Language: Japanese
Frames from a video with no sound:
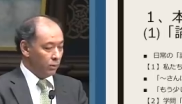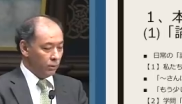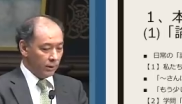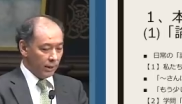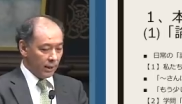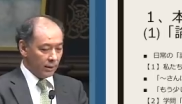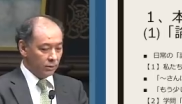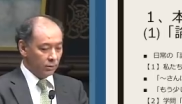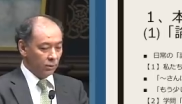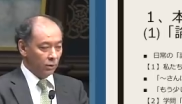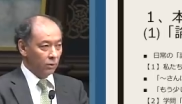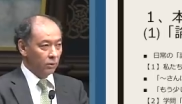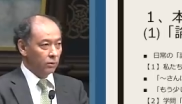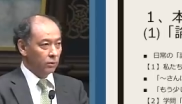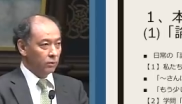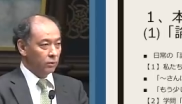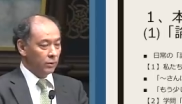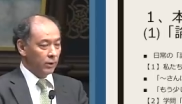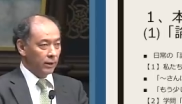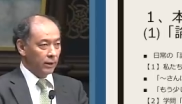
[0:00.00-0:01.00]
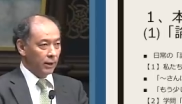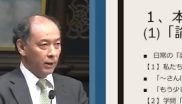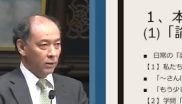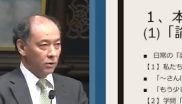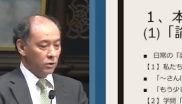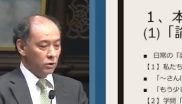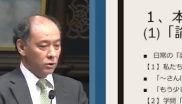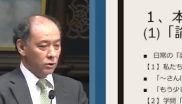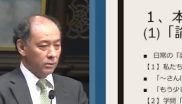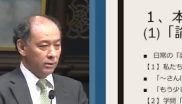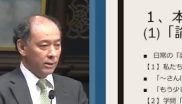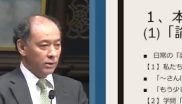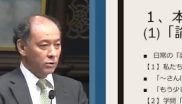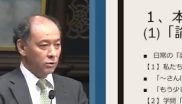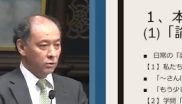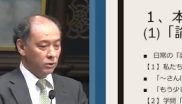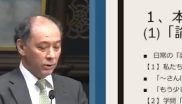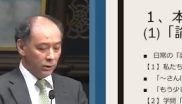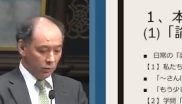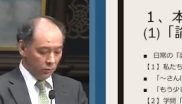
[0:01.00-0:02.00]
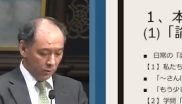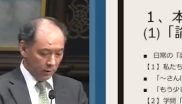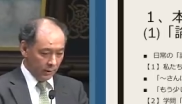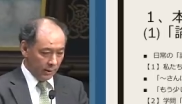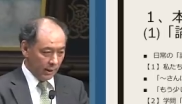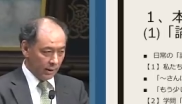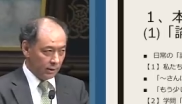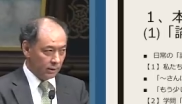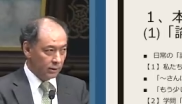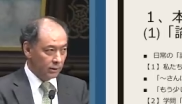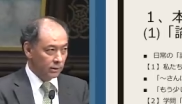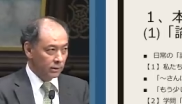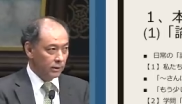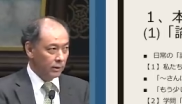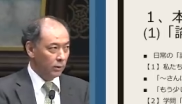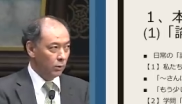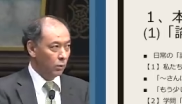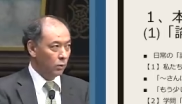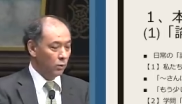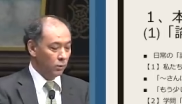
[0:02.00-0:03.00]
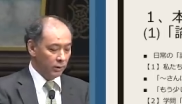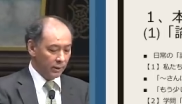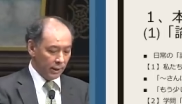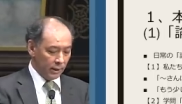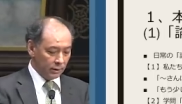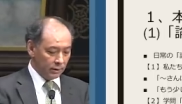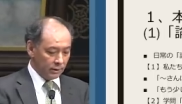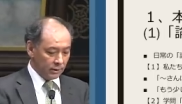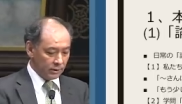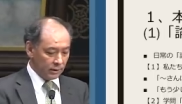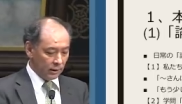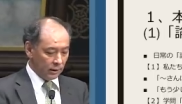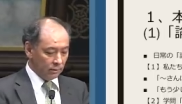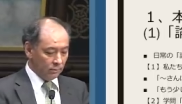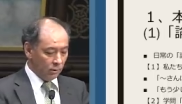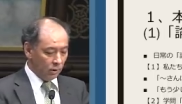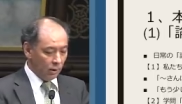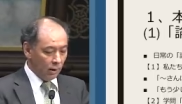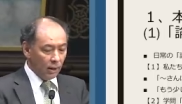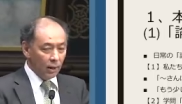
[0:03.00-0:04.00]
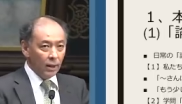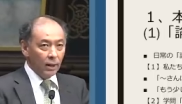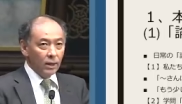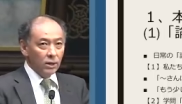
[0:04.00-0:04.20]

論理学ということで研究するのは数理論理学記号論理学ですけども